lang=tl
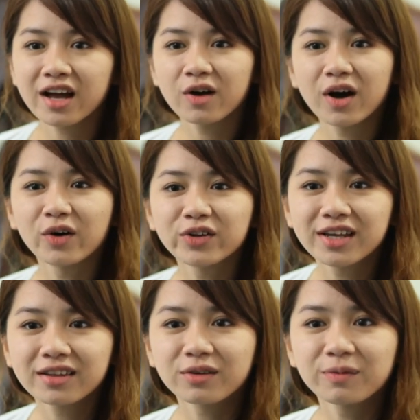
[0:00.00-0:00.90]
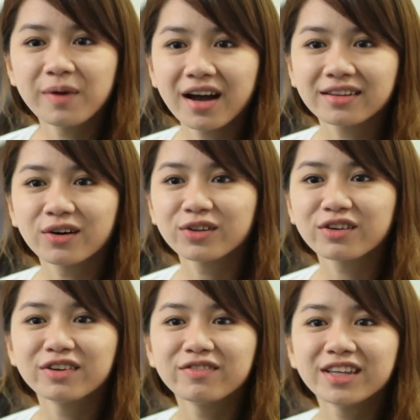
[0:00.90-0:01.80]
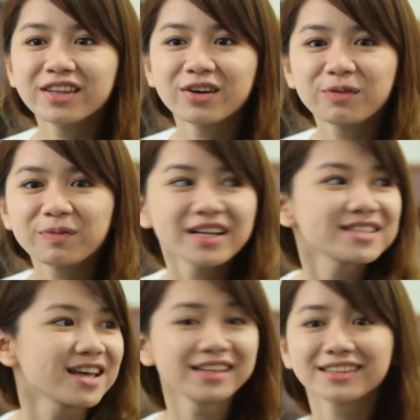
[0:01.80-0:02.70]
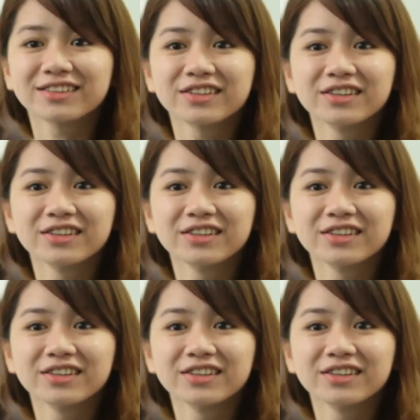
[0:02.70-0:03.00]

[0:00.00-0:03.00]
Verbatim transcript: ginagawa ko dito? Bakit ako nagbe-video? Para saan to?